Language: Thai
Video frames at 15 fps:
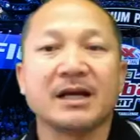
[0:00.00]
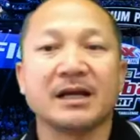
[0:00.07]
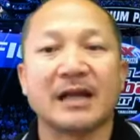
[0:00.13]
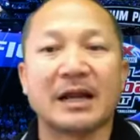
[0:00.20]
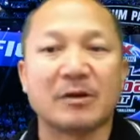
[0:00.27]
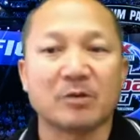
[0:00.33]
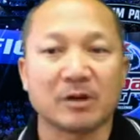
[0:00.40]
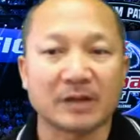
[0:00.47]
นใน
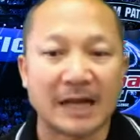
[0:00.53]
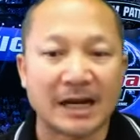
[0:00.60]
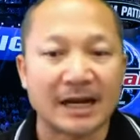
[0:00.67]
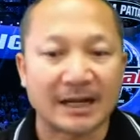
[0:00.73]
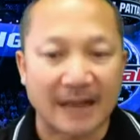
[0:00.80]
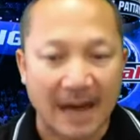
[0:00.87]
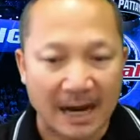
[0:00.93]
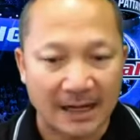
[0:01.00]
ช่วงท้ายราย
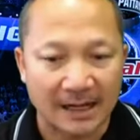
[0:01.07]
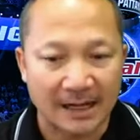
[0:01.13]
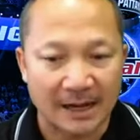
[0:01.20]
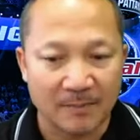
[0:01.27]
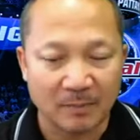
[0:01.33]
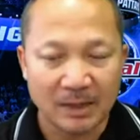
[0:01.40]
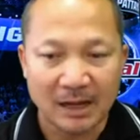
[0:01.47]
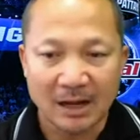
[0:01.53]
การนะครับ
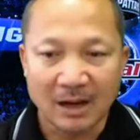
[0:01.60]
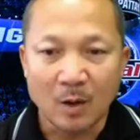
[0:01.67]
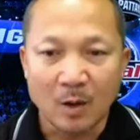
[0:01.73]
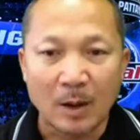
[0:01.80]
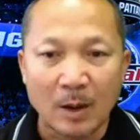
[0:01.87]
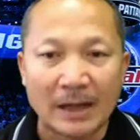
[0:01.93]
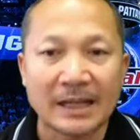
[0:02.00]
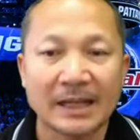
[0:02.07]
วั
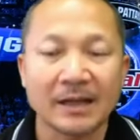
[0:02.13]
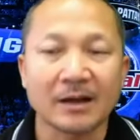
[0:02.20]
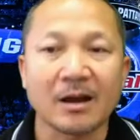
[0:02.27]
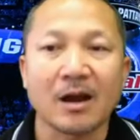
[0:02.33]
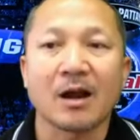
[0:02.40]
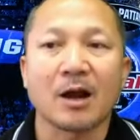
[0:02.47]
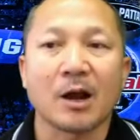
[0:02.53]
นนี้ก็